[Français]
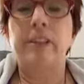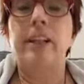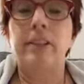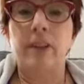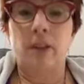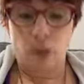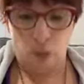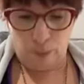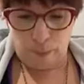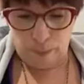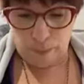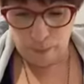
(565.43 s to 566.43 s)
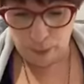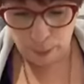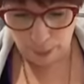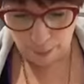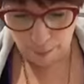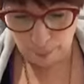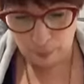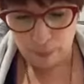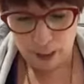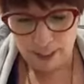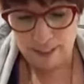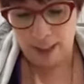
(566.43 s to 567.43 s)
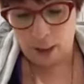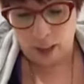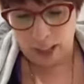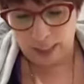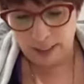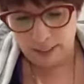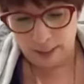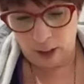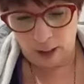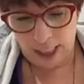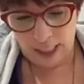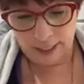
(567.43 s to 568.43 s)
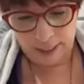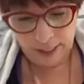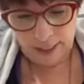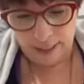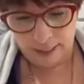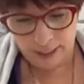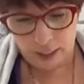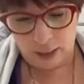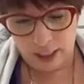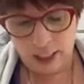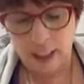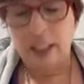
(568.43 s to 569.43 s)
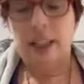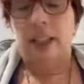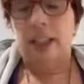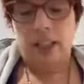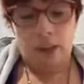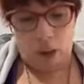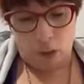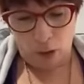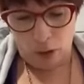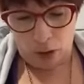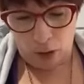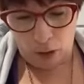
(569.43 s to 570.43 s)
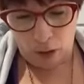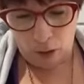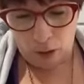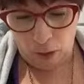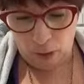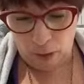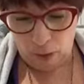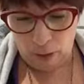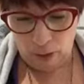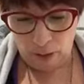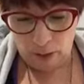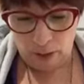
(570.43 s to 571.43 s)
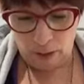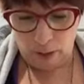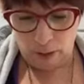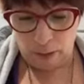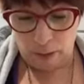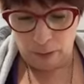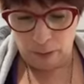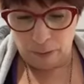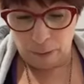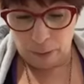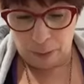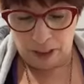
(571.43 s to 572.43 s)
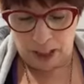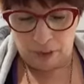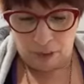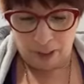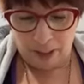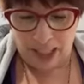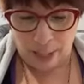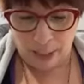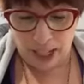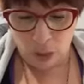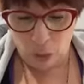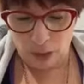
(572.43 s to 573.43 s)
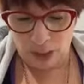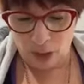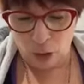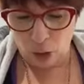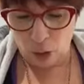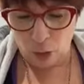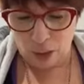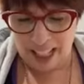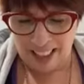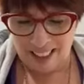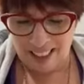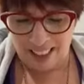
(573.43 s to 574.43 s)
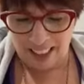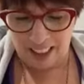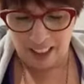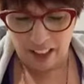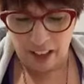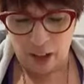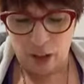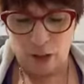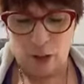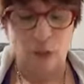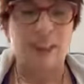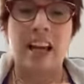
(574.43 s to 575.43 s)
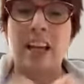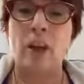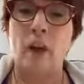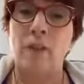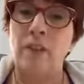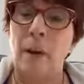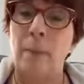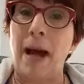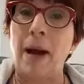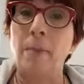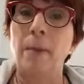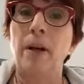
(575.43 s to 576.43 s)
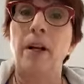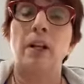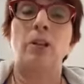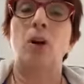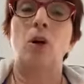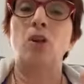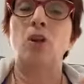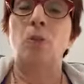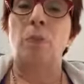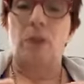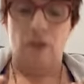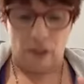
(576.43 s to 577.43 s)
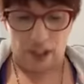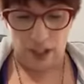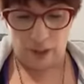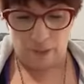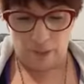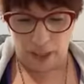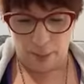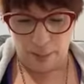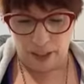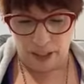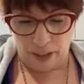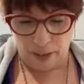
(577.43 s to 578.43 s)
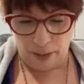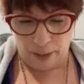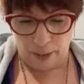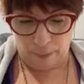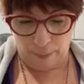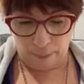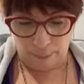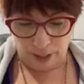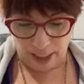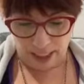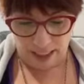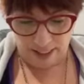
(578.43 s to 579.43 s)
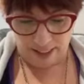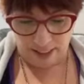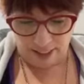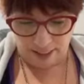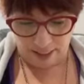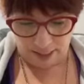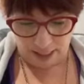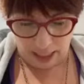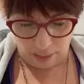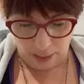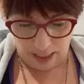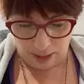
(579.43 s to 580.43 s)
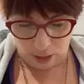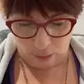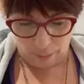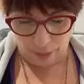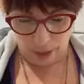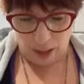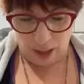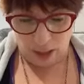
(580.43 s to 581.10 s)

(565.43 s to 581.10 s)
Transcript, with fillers: je l'ai vendu. Ben oui, mais c'est correct, c'est correct, c'est correct. Donc, euh, puis dans le fond, c'est de la maillot, ça donne un goût classique. Euh, c'est un sac refermable. Donc, tu peux faire vraiment, euh, ils disent, garde bien ça.